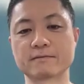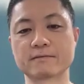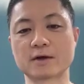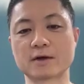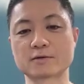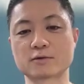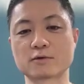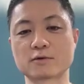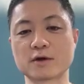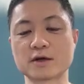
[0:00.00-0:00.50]
ま
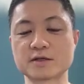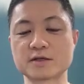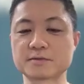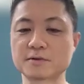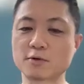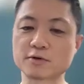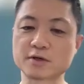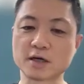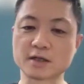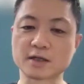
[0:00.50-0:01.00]
あ、そこが一
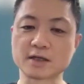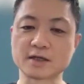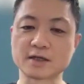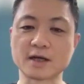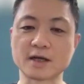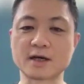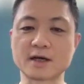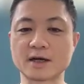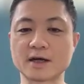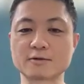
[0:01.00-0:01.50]
番大きかったんじゃ
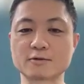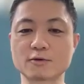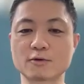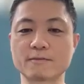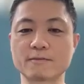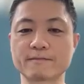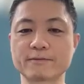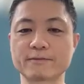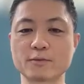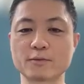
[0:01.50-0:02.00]
ないかな
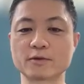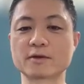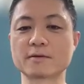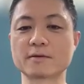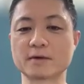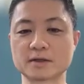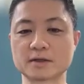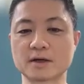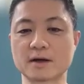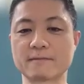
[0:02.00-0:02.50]
と思って
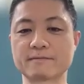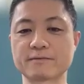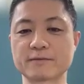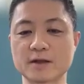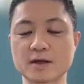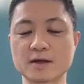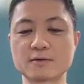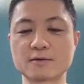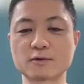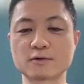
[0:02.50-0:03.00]
ました。
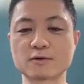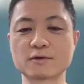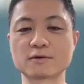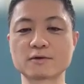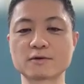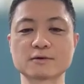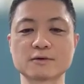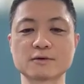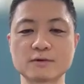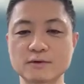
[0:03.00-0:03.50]
で、喉
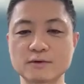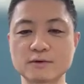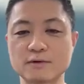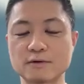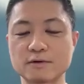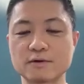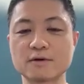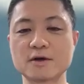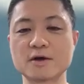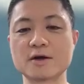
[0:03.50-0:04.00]
のそ
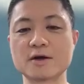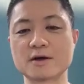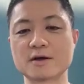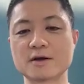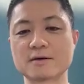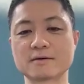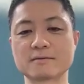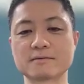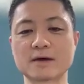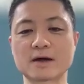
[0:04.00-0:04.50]
の、
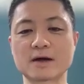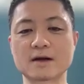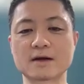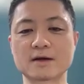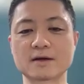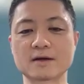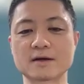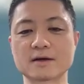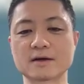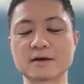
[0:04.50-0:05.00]
まあ、
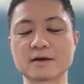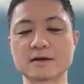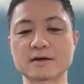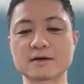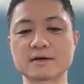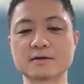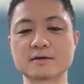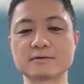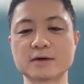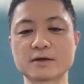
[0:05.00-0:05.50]

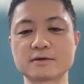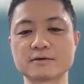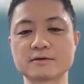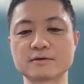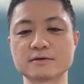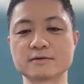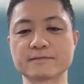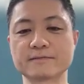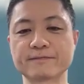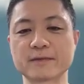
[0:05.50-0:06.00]
いわゆ
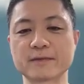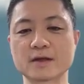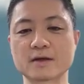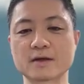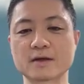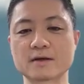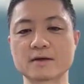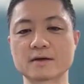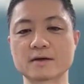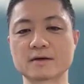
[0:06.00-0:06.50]
る、
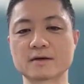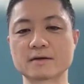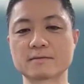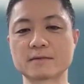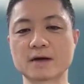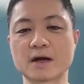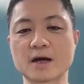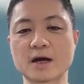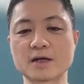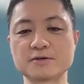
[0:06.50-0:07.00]

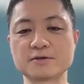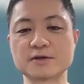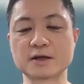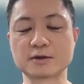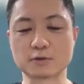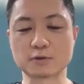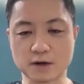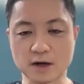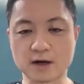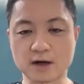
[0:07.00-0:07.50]
まあ、
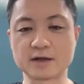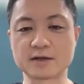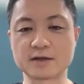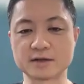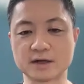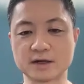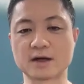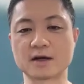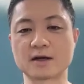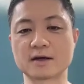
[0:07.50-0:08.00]
カニュレとか
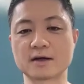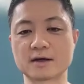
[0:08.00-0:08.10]
レティナ